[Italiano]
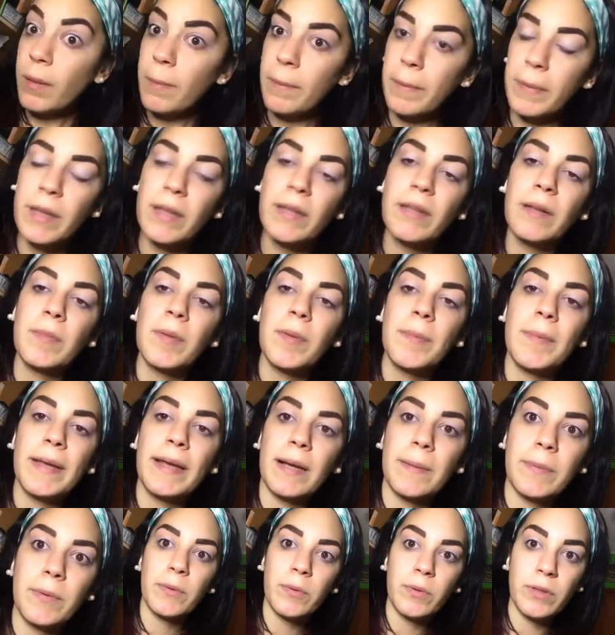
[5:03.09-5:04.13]
prendermi i
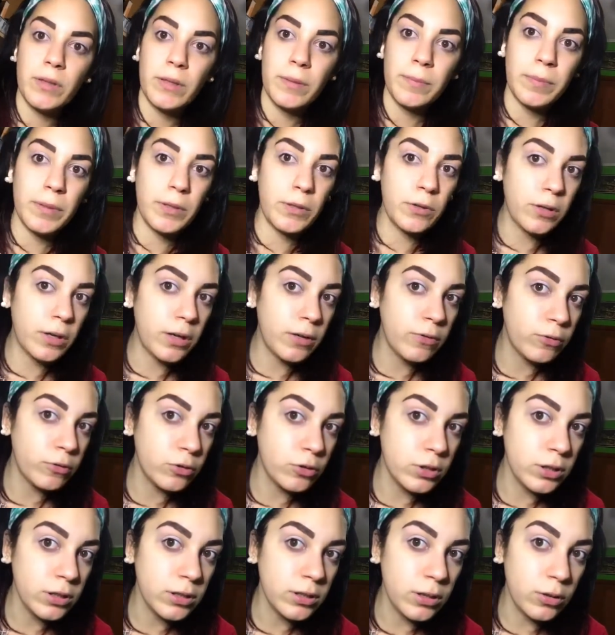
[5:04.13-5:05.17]
make quindi per ora
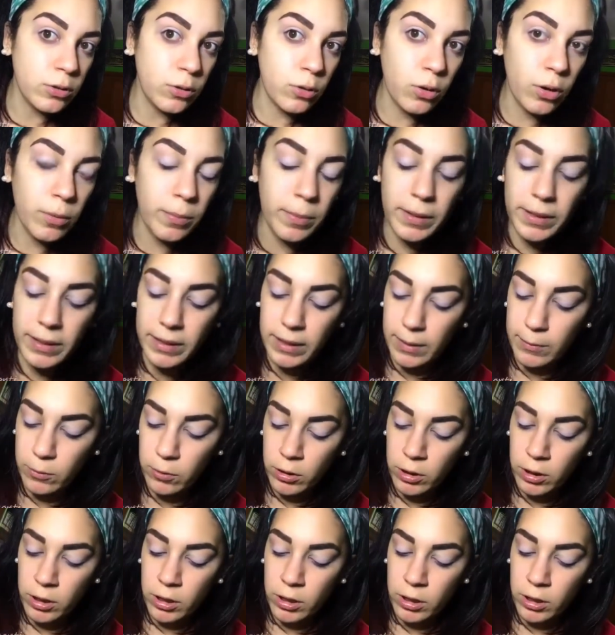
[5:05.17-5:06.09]
fondotinta non lo applichiamo